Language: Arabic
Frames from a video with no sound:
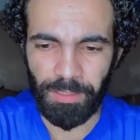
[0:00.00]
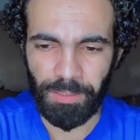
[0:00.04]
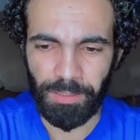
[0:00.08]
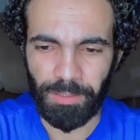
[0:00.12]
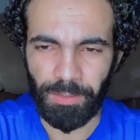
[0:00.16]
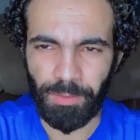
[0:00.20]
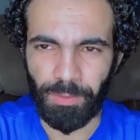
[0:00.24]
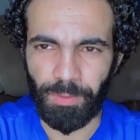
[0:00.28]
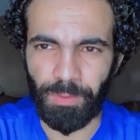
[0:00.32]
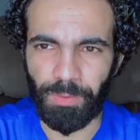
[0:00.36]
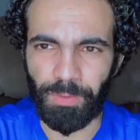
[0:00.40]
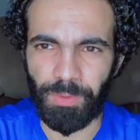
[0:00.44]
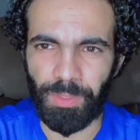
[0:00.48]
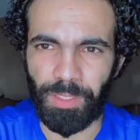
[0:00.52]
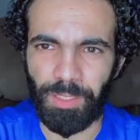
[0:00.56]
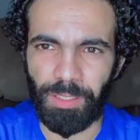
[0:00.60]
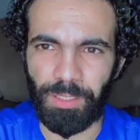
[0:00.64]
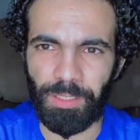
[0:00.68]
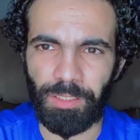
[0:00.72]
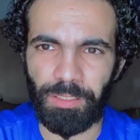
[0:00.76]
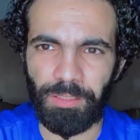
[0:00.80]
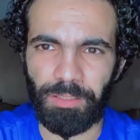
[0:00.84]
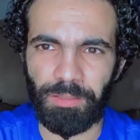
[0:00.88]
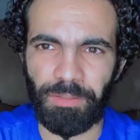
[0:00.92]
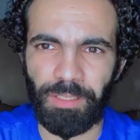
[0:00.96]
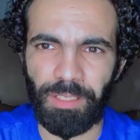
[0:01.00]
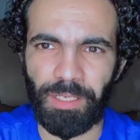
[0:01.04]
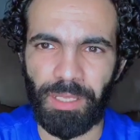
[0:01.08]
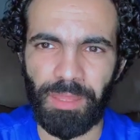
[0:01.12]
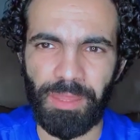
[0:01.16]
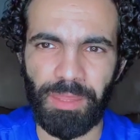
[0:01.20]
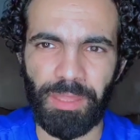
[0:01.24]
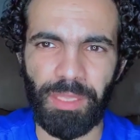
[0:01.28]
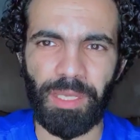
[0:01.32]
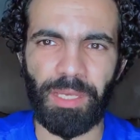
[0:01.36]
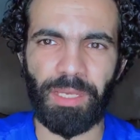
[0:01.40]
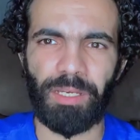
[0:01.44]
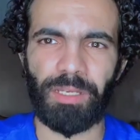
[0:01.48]

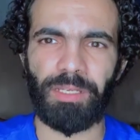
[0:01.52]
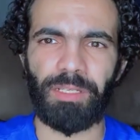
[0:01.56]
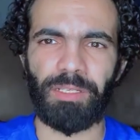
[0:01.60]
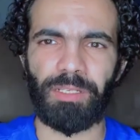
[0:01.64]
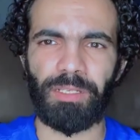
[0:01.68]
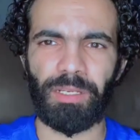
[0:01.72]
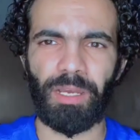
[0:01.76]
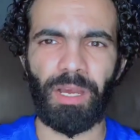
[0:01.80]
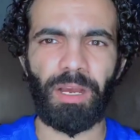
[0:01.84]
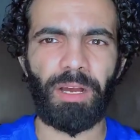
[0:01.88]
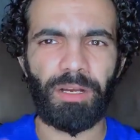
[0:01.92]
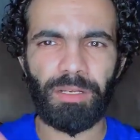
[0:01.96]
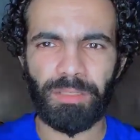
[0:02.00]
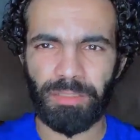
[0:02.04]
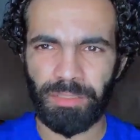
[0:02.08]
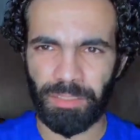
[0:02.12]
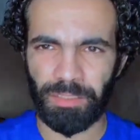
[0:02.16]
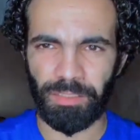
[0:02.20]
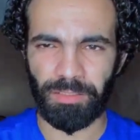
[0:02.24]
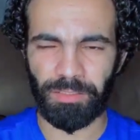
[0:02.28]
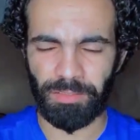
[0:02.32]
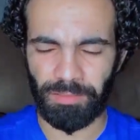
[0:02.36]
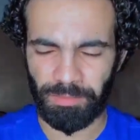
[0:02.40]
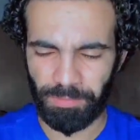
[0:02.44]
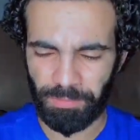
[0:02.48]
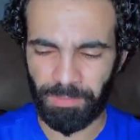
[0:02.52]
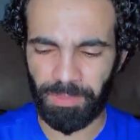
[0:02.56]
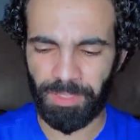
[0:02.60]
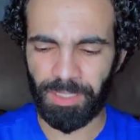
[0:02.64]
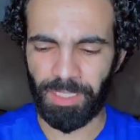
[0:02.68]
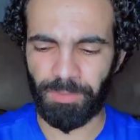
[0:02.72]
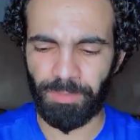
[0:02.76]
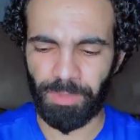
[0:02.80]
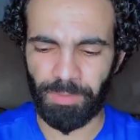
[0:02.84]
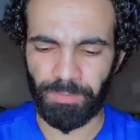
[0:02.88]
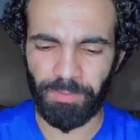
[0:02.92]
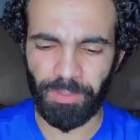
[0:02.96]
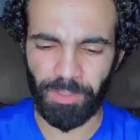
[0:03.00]
واثناء اللي حاصل
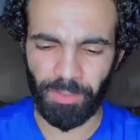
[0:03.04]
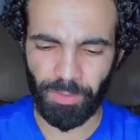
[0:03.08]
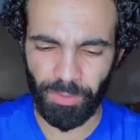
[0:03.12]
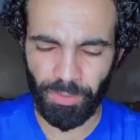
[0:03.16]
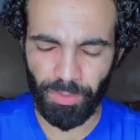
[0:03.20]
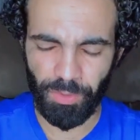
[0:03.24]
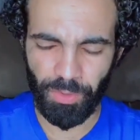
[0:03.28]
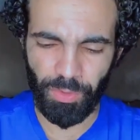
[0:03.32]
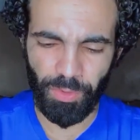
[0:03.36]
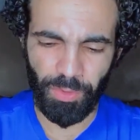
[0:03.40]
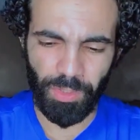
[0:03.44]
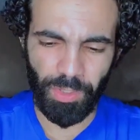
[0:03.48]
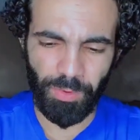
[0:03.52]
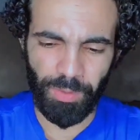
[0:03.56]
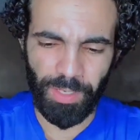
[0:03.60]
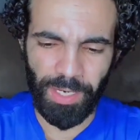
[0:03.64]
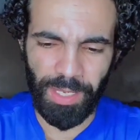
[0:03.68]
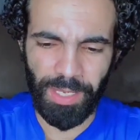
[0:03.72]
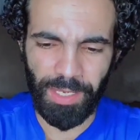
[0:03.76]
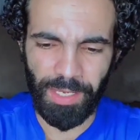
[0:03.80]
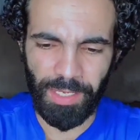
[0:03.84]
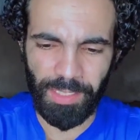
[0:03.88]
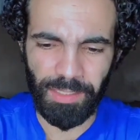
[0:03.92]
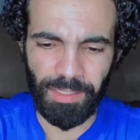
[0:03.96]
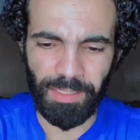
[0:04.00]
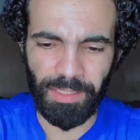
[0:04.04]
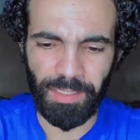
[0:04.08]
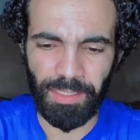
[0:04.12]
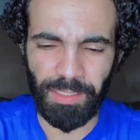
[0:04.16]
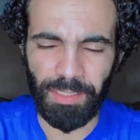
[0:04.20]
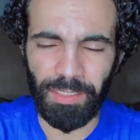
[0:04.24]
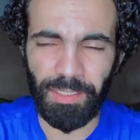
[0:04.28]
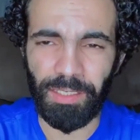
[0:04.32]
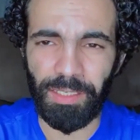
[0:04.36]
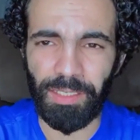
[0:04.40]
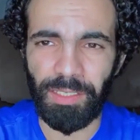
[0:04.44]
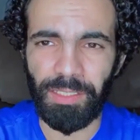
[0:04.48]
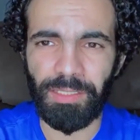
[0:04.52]
بسبب فيروس كورونا والحاجات دي
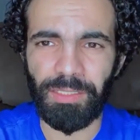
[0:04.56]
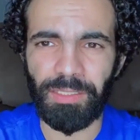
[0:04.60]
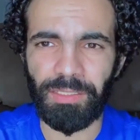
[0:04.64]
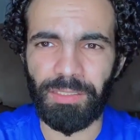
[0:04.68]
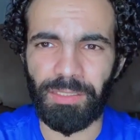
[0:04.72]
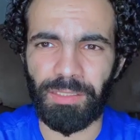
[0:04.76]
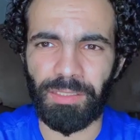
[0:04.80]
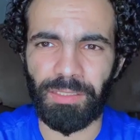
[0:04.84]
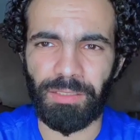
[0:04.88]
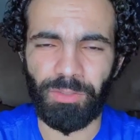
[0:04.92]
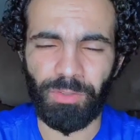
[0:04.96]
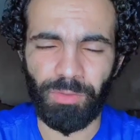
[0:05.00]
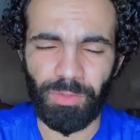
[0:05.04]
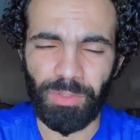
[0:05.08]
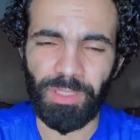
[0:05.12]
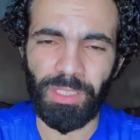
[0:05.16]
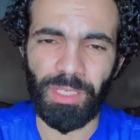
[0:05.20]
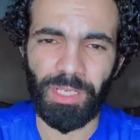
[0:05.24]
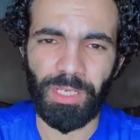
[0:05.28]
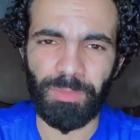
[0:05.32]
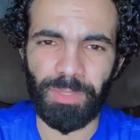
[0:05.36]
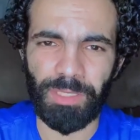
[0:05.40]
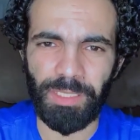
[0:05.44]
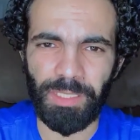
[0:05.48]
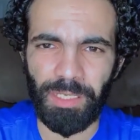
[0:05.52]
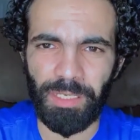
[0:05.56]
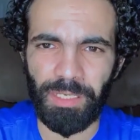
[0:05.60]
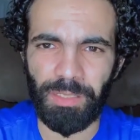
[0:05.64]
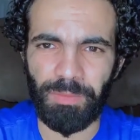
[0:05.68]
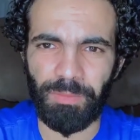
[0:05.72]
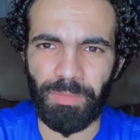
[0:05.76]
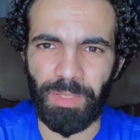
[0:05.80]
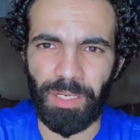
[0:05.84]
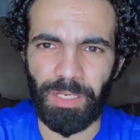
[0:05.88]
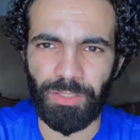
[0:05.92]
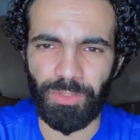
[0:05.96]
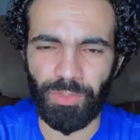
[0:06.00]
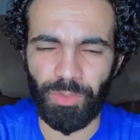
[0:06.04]
لقيت كنت انا بتكلم
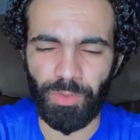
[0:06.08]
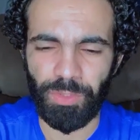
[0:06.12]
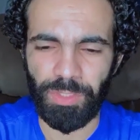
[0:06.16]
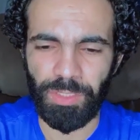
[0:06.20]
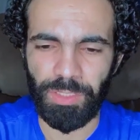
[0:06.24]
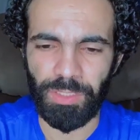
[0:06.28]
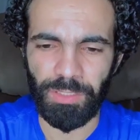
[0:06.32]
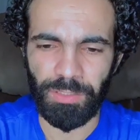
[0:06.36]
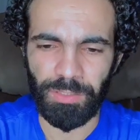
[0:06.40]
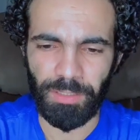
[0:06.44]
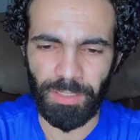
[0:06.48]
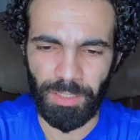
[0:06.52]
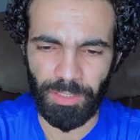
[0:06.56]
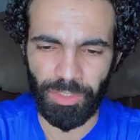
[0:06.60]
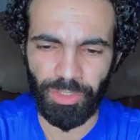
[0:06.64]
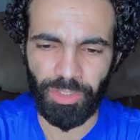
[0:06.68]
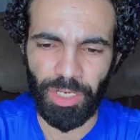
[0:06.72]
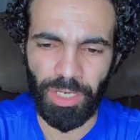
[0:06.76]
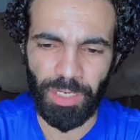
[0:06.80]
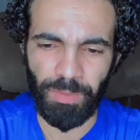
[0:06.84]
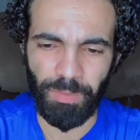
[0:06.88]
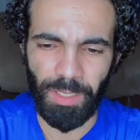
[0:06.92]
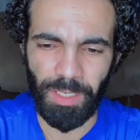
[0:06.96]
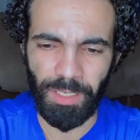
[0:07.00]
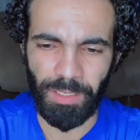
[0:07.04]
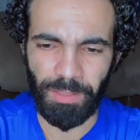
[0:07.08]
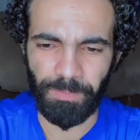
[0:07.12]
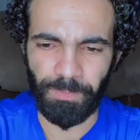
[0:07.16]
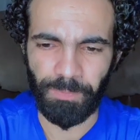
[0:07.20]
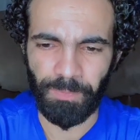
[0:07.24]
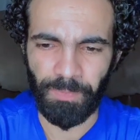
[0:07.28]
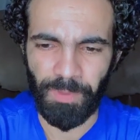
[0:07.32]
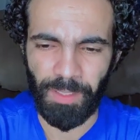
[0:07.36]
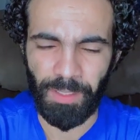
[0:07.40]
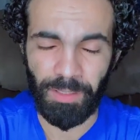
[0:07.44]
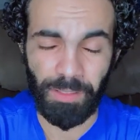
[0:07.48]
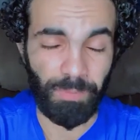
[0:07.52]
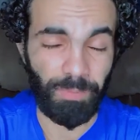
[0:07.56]
مع زوجتي الشيماء
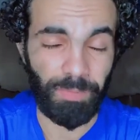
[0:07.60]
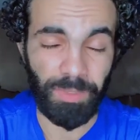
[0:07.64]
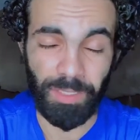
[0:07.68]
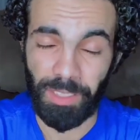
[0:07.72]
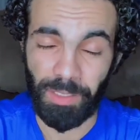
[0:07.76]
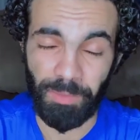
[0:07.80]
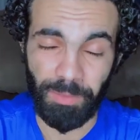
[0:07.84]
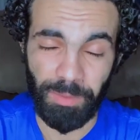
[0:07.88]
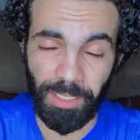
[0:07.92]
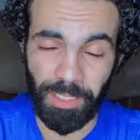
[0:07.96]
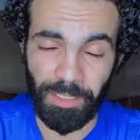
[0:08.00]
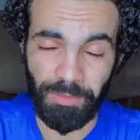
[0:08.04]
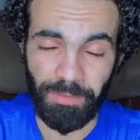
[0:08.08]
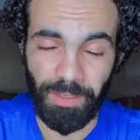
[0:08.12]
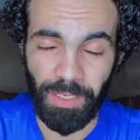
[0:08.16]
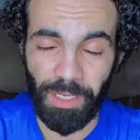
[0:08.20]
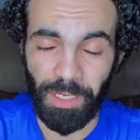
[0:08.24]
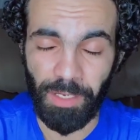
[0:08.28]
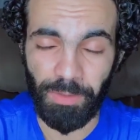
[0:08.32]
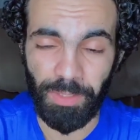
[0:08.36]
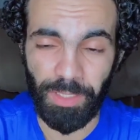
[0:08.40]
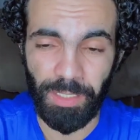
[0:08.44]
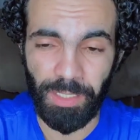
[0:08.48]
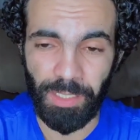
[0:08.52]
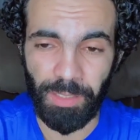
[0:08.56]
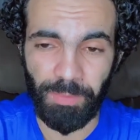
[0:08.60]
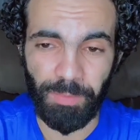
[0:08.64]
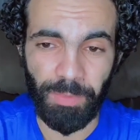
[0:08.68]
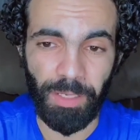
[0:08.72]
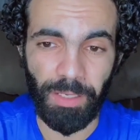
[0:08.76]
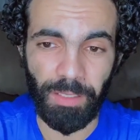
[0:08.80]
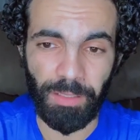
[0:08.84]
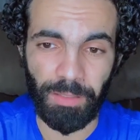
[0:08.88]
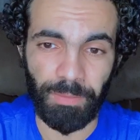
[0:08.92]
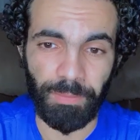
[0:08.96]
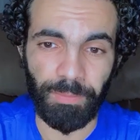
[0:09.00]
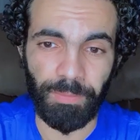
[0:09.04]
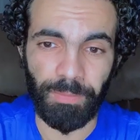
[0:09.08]
ربنا يبارك فيها ويكرمها يا
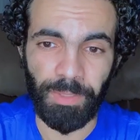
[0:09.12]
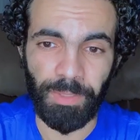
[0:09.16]
رب